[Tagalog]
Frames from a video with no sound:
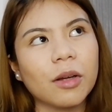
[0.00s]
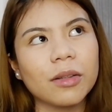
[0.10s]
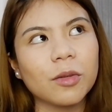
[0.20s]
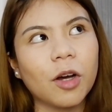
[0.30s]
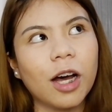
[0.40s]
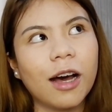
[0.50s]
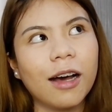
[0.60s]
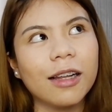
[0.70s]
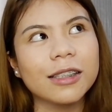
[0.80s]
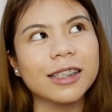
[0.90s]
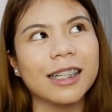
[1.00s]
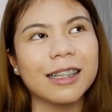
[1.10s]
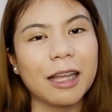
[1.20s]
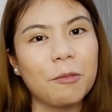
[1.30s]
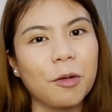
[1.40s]
nakatungangan ka lang dyan
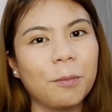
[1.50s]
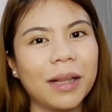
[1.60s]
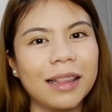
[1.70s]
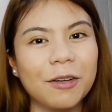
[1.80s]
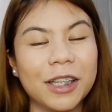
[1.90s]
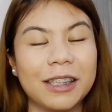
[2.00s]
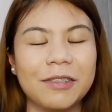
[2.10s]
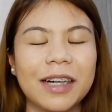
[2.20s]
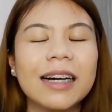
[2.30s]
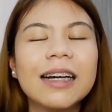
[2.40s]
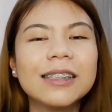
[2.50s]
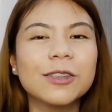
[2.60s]
antay mo banlawan, di ba?